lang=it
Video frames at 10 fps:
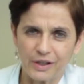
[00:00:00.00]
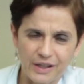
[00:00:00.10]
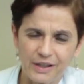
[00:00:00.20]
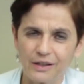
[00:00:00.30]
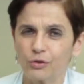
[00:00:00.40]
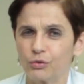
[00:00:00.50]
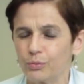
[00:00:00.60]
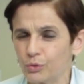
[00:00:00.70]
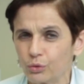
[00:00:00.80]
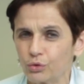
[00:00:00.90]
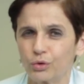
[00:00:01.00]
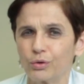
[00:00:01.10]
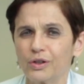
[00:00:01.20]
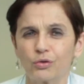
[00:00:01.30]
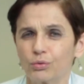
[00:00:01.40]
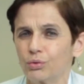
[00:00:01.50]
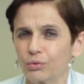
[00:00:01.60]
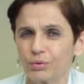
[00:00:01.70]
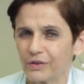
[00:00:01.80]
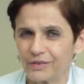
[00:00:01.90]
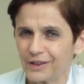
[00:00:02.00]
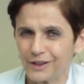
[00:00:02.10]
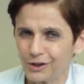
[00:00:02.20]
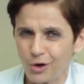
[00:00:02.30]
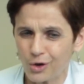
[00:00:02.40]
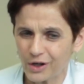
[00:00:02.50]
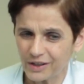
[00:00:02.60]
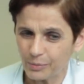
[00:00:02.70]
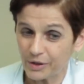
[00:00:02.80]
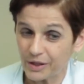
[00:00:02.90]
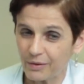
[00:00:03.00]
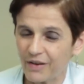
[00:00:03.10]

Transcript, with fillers: rene, su muscoli, su tutta una serie di organi perché